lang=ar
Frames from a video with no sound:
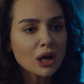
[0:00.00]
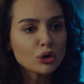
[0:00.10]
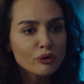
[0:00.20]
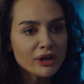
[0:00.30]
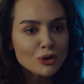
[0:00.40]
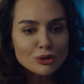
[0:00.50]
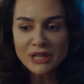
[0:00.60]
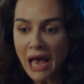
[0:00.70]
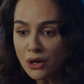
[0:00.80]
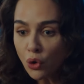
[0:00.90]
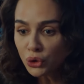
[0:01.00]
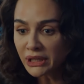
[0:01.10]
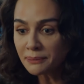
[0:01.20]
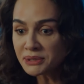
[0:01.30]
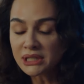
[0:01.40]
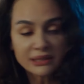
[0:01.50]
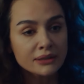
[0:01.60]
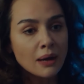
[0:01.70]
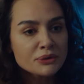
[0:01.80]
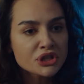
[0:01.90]
على روحه وانت هلا مبسوط لانه
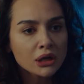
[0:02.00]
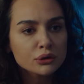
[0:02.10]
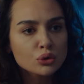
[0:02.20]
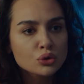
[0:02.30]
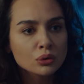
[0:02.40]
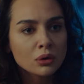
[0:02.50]
ما بشك فيك بنوب